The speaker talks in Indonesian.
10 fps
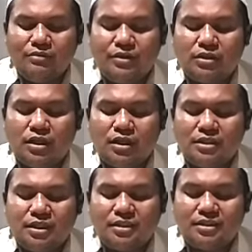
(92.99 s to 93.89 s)

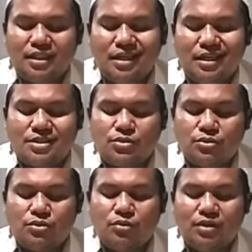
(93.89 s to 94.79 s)
fakharajan
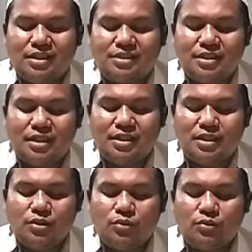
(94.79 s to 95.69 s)
nasu wal
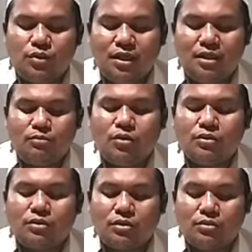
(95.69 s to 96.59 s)
jahilu wal
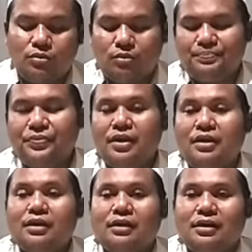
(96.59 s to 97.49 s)
mukrahu
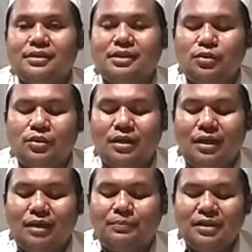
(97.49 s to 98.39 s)
eh,
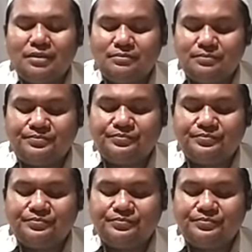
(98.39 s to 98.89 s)
dikeluar apa